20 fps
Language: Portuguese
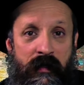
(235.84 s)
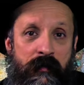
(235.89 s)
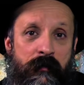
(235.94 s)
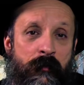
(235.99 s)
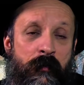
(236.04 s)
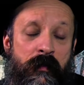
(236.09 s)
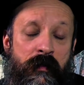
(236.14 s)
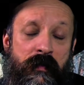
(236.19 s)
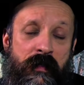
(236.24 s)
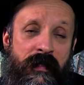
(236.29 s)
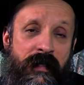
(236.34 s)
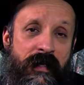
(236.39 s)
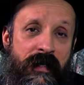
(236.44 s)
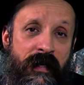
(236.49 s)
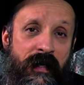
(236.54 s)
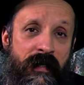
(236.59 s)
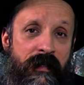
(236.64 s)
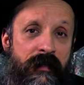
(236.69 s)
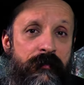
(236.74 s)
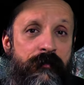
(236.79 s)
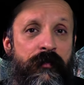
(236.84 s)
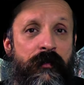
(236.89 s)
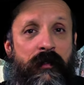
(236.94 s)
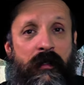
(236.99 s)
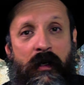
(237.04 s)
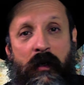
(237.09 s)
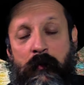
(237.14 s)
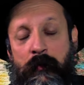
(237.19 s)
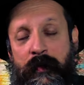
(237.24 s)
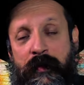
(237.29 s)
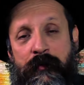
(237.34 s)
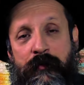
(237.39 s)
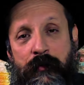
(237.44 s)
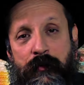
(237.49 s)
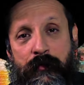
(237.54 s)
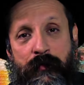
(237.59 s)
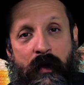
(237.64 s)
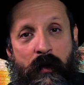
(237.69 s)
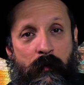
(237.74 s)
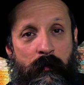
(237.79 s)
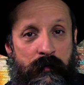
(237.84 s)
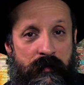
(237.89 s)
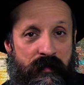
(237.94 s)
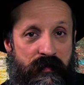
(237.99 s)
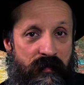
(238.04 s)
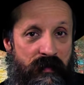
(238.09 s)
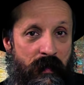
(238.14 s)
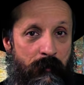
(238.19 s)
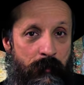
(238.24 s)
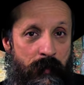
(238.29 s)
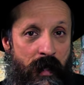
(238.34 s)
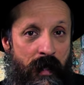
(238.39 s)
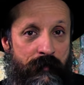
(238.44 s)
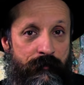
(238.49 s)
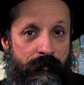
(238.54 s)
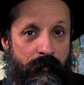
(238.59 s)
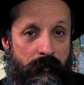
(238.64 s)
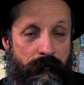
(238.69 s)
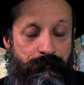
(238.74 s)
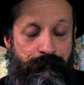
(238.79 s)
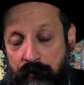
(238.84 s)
Ninguém garante que realmente isso vai acontecer na prática.